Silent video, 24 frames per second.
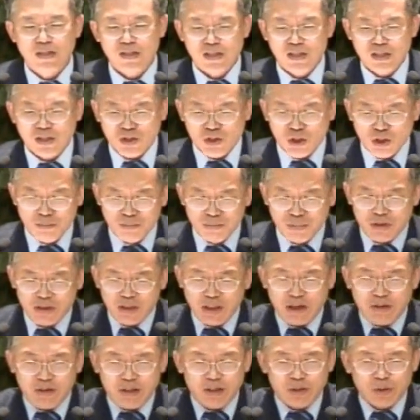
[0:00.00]

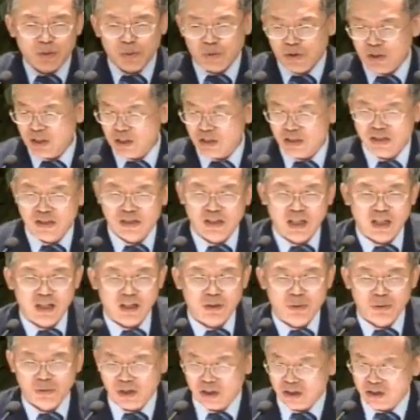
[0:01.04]
2천불이라고 하는 돈이
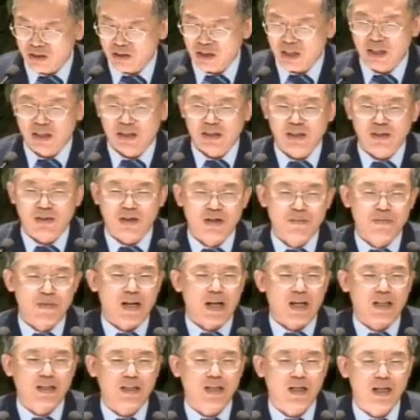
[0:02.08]
쓰레기통에 들어갈 때
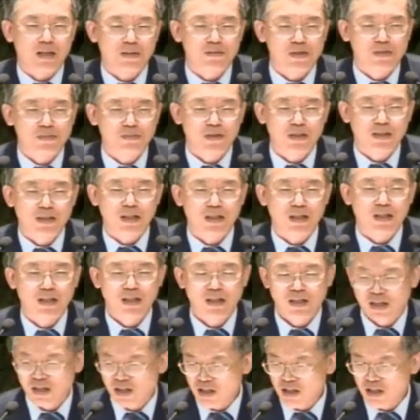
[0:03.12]
얼마나 안타깝습니까?